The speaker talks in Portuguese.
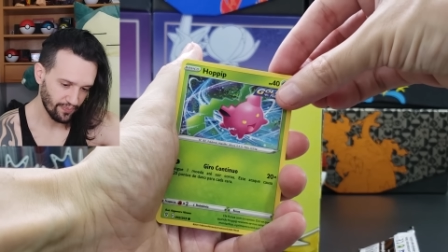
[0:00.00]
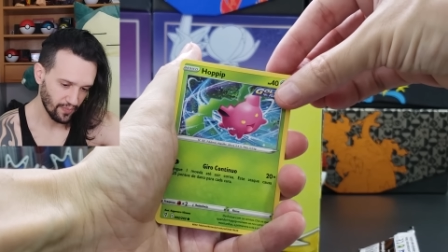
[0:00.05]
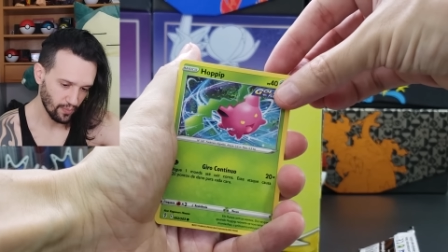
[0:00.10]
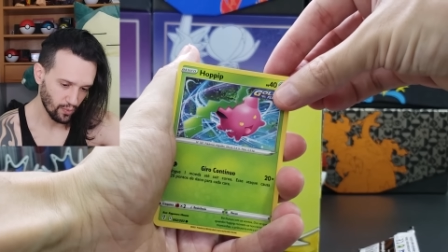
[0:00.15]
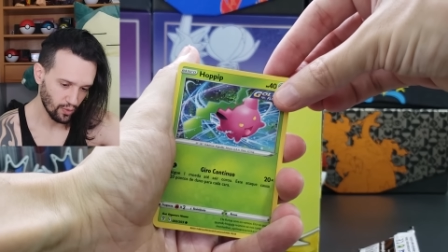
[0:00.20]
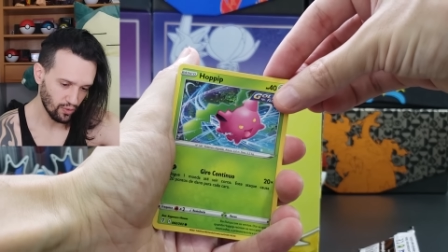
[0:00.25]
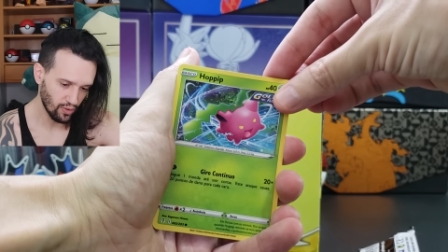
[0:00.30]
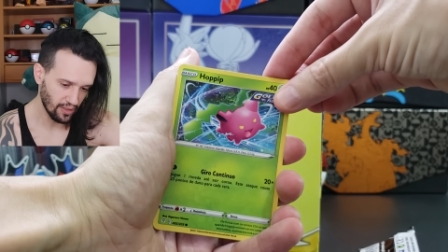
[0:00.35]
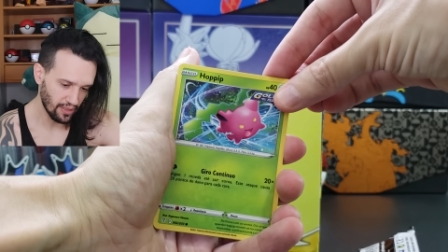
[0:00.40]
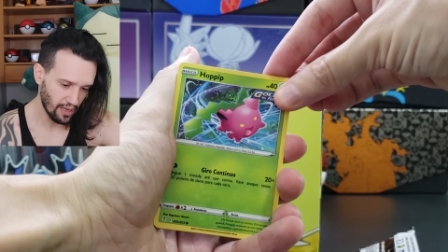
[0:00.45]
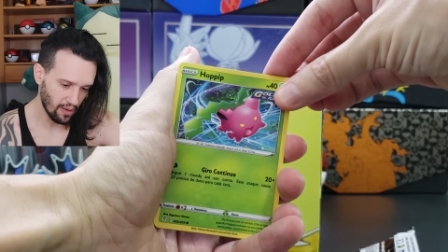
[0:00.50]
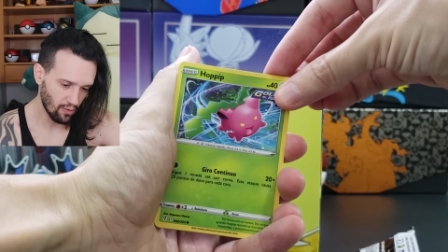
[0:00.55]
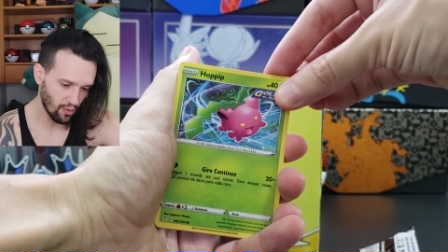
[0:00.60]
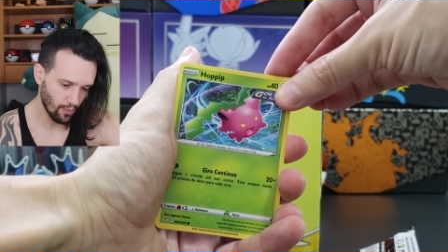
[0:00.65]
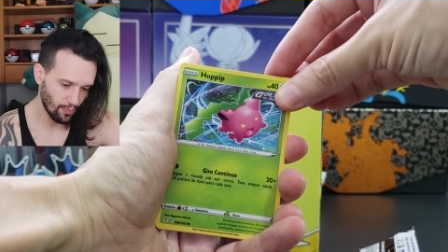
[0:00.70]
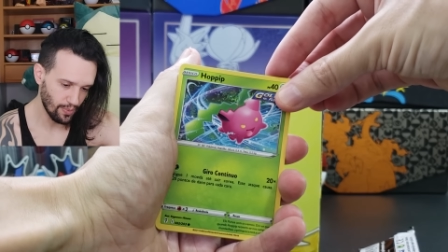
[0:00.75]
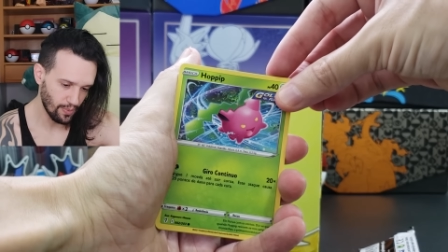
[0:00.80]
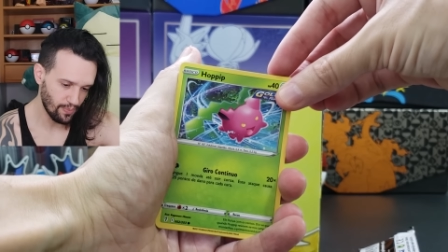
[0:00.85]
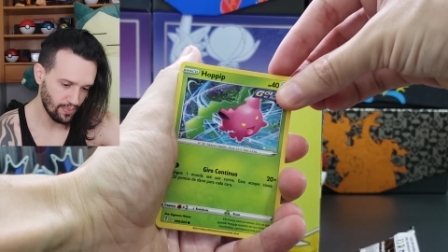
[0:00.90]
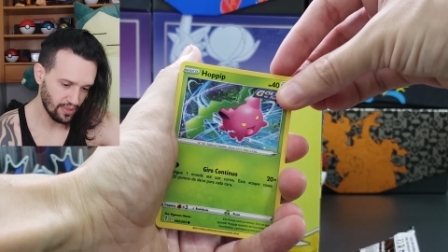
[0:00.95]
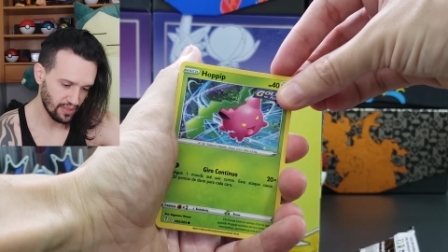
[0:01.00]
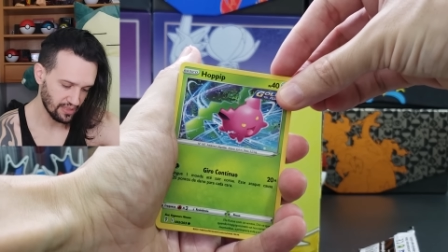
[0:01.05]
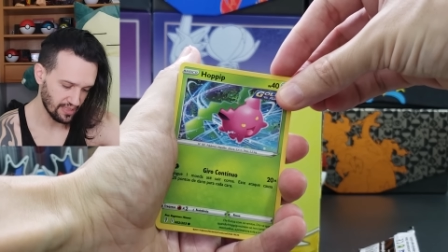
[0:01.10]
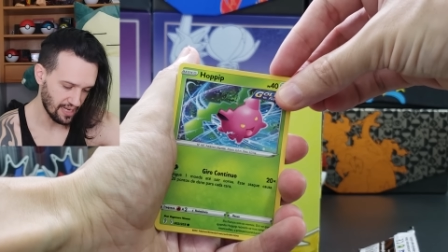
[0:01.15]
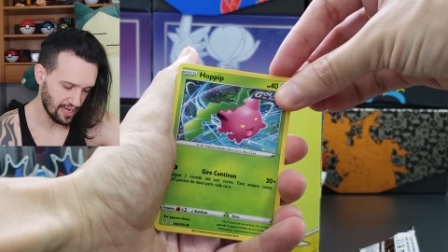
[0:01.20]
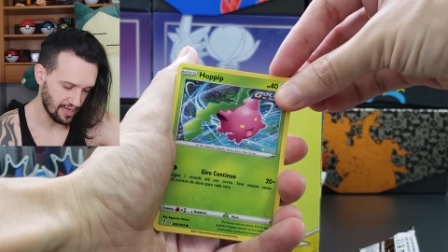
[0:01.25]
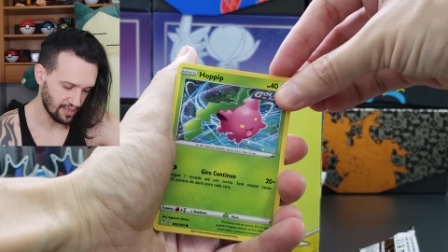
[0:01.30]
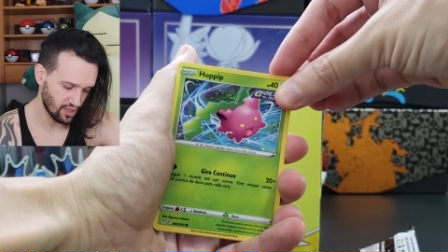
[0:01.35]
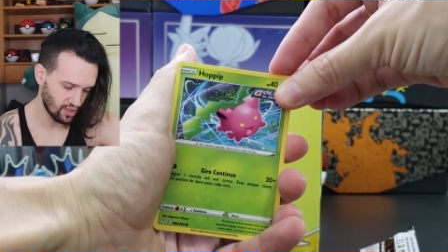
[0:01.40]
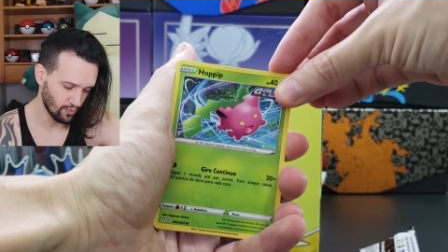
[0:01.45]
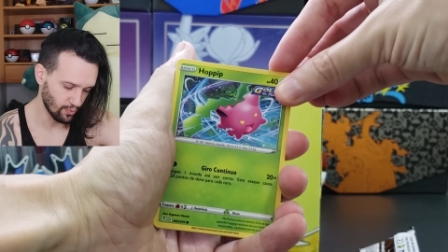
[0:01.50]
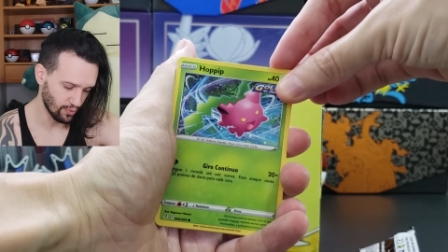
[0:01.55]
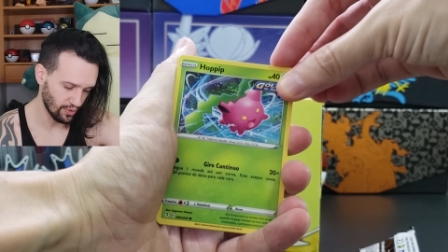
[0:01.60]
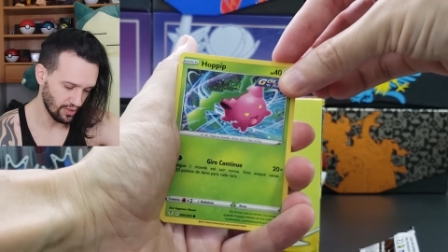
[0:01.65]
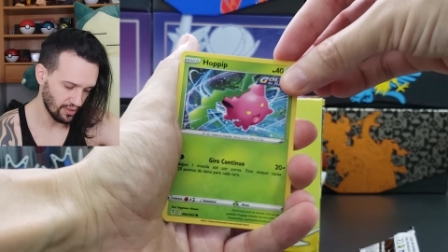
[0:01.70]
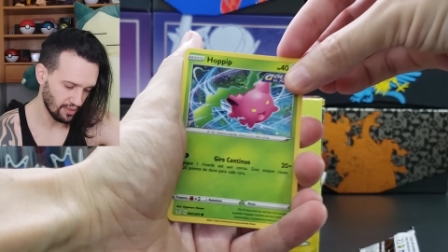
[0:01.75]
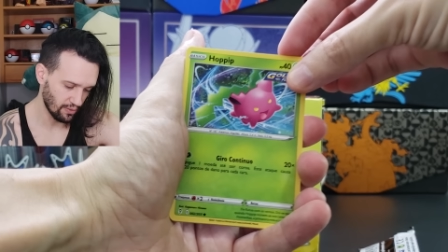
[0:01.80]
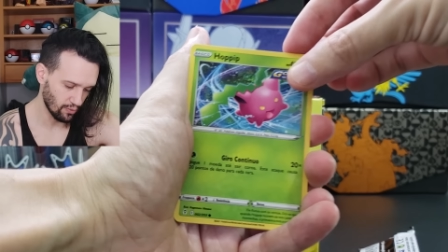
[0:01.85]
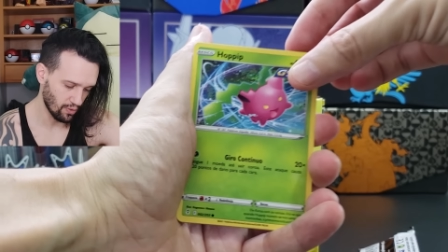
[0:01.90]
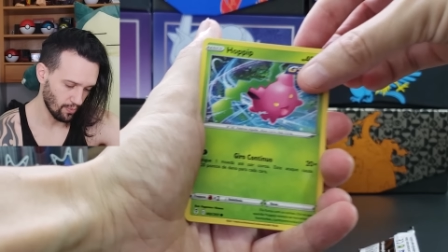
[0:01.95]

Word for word: Muito legal o Hopip. Essa arte bonita do